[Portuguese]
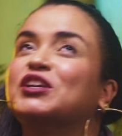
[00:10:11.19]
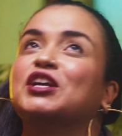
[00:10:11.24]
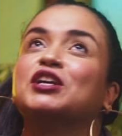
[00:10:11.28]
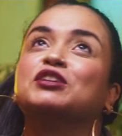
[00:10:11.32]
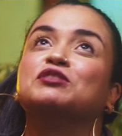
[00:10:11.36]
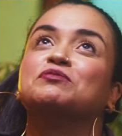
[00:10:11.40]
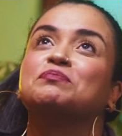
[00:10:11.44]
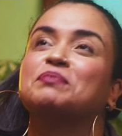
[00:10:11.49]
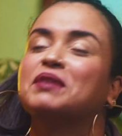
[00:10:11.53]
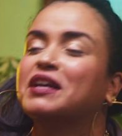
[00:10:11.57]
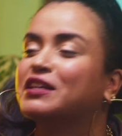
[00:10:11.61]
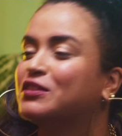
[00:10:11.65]

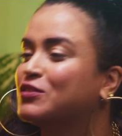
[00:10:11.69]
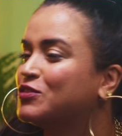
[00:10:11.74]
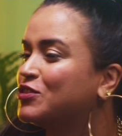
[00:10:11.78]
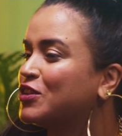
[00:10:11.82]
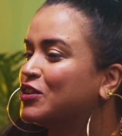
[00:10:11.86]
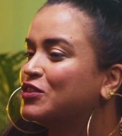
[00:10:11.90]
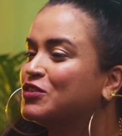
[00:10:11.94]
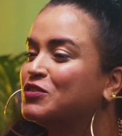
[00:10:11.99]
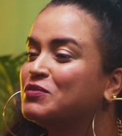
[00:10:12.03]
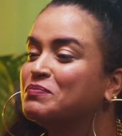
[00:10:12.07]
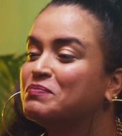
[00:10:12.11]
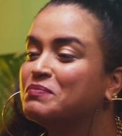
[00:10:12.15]
respeito, te
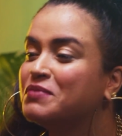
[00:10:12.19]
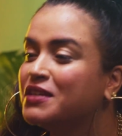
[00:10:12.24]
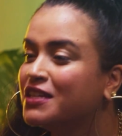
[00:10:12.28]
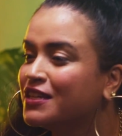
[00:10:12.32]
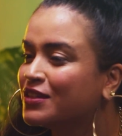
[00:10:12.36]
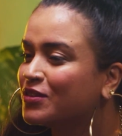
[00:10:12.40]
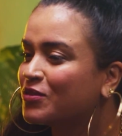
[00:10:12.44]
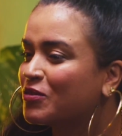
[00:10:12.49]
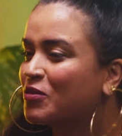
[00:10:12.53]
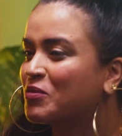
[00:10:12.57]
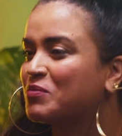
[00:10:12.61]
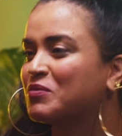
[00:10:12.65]

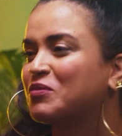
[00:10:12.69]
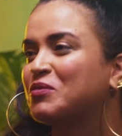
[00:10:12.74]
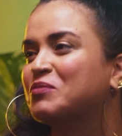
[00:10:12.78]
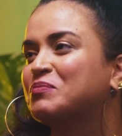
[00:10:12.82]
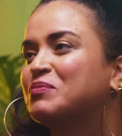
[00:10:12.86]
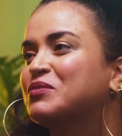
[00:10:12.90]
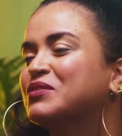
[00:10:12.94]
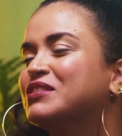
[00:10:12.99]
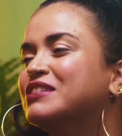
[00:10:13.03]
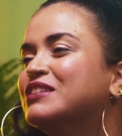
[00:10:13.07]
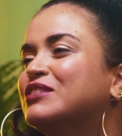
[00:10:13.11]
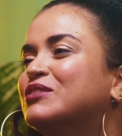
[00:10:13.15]
admiro como
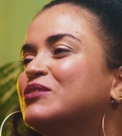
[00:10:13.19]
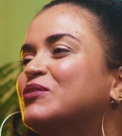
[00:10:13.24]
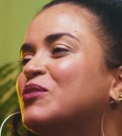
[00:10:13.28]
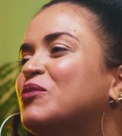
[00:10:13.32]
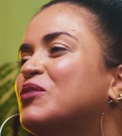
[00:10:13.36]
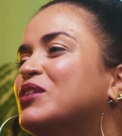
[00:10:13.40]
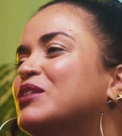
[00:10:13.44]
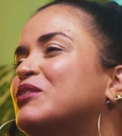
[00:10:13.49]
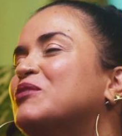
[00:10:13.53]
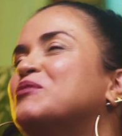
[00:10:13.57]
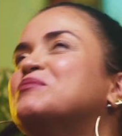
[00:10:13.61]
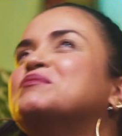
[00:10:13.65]

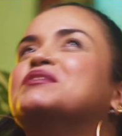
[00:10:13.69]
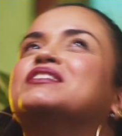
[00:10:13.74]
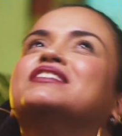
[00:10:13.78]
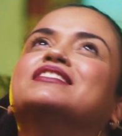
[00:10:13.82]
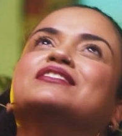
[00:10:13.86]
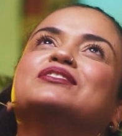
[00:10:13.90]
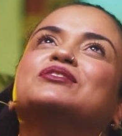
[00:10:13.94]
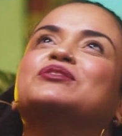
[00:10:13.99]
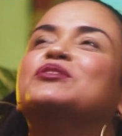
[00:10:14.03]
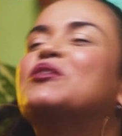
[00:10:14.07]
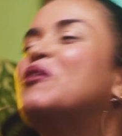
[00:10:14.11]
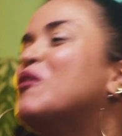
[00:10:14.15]
compositora, como
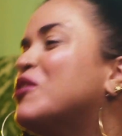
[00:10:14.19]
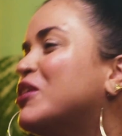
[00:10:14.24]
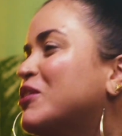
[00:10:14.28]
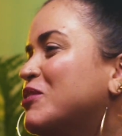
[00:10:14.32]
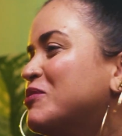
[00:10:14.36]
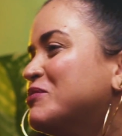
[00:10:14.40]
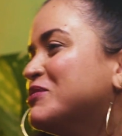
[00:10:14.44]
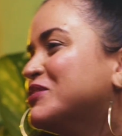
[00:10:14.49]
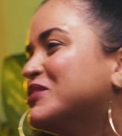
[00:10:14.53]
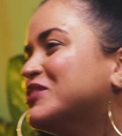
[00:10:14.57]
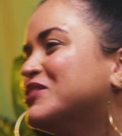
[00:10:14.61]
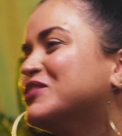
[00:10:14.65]
cantora,
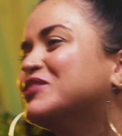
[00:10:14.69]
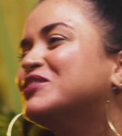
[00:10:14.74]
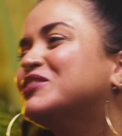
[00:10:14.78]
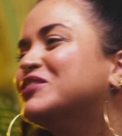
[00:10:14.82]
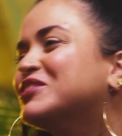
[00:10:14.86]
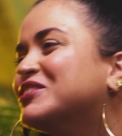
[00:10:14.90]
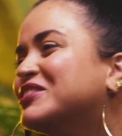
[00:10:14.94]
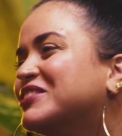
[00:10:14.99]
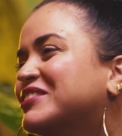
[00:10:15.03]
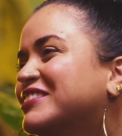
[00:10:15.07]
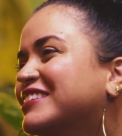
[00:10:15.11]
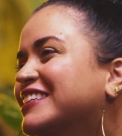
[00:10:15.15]
como
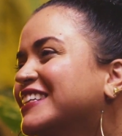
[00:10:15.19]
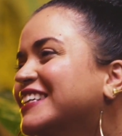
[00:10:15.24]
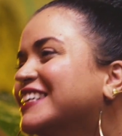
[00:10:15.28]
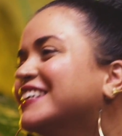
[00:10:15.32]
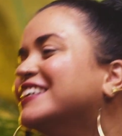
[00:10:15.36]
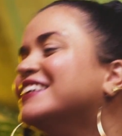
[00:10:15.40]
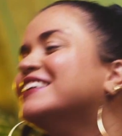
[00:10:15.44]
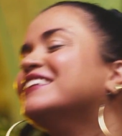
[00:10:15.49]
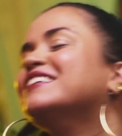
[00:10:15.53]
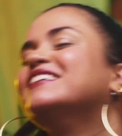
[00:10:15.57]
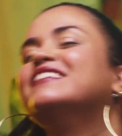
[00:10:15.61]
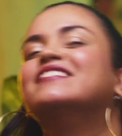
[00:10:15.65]
tudo.
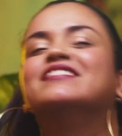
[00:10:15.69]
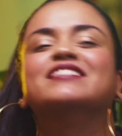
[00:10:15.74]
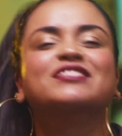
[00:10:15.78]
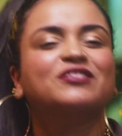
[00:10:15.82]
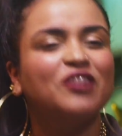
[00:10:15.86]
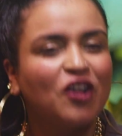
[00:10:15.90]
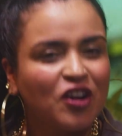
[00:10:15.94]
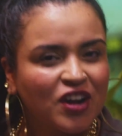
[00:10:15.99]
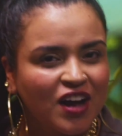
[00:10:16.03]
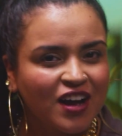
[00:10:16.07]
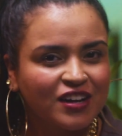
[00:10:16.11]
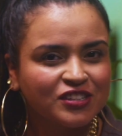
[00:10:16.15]

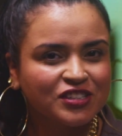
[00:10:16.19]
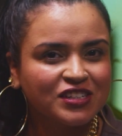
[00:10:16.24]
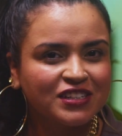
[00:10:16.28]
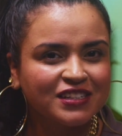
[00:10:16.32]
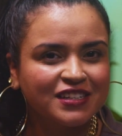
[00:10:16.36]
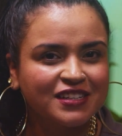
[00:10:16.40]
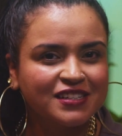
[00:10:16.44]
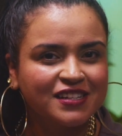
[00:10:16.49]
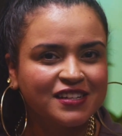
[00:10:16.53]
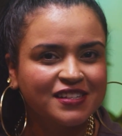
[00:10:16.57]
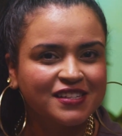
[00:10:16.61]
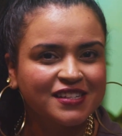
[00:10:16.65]
Tô
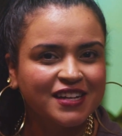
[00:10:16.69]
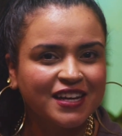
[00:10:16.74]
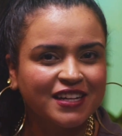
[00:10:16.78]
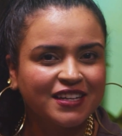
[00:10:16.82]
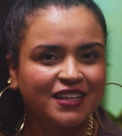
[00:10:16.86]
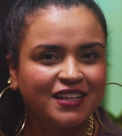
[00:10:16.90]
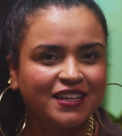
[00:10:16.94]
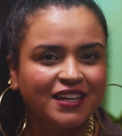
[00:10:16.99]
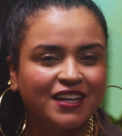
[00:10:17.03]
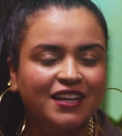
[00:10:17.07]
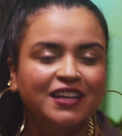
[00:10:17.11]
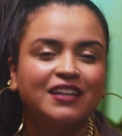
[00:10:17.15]
rasgando essa seda
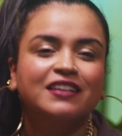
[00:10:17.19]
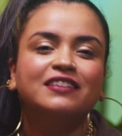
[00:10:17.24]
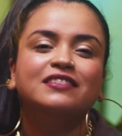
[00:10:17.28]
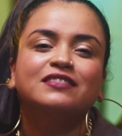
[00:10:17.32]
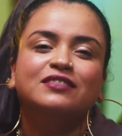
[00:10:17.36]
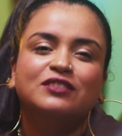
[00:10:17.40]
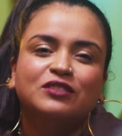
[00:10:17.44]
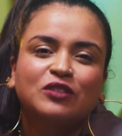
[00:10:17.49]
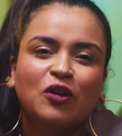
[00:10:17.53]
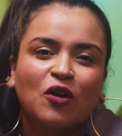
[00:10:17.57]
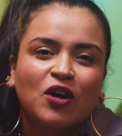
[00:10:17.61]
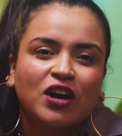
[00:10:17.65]
aqui,
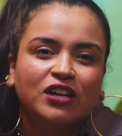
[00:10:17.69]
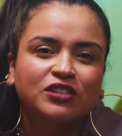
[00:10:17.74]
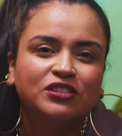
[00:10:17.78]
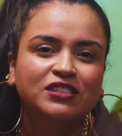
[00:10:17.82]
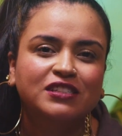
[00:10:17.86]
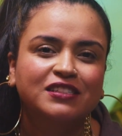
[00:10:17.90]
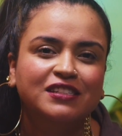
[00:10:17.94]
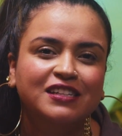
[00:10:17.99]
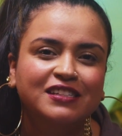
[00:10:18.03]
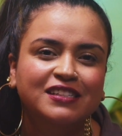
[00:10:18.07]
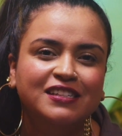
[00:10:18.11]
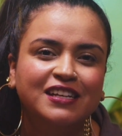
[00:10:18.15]
tô
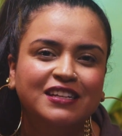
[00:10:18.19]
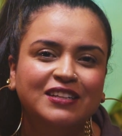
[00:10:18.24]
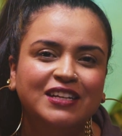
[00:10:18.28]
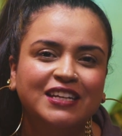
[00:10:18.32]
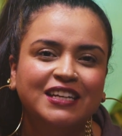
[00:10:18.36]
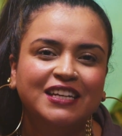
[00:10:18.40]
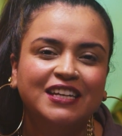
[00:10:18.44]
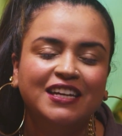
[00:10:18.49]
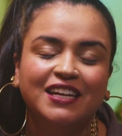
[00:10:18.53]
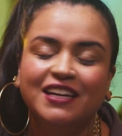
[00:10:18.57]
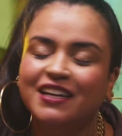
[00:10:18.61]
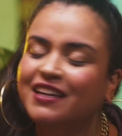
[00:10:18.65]
rasgando essa seda
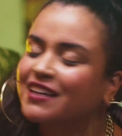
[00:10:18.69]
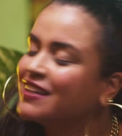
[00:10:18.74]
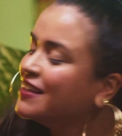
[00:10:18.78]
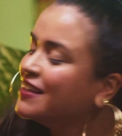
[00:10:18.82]
aqui.